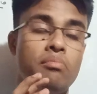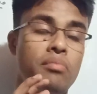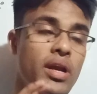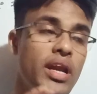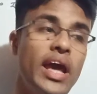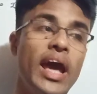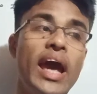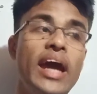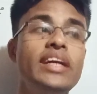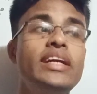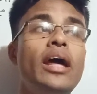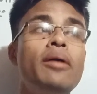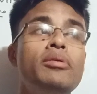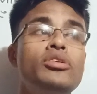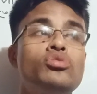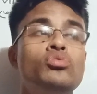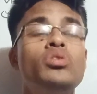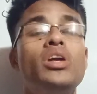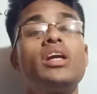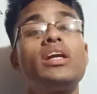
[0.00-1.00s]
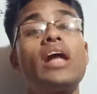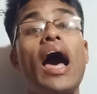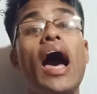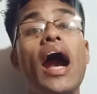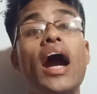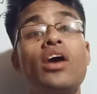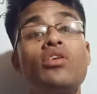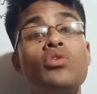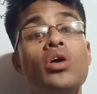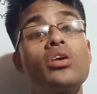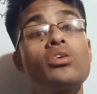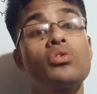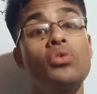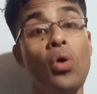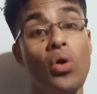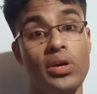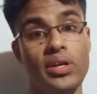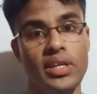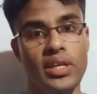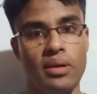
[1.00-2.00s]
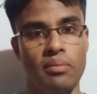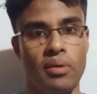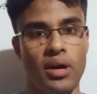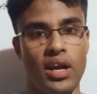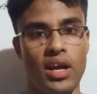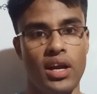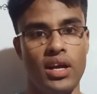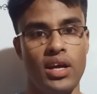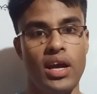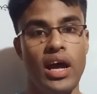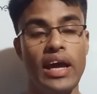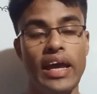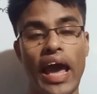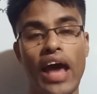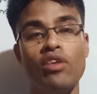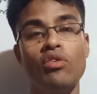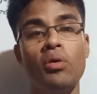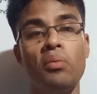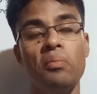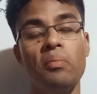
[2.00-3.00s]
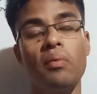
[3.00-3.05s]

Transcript: মানে এই টাইমে স্টুডেন্টটা হার্ড ওয়ার্ক করতে পারে কেন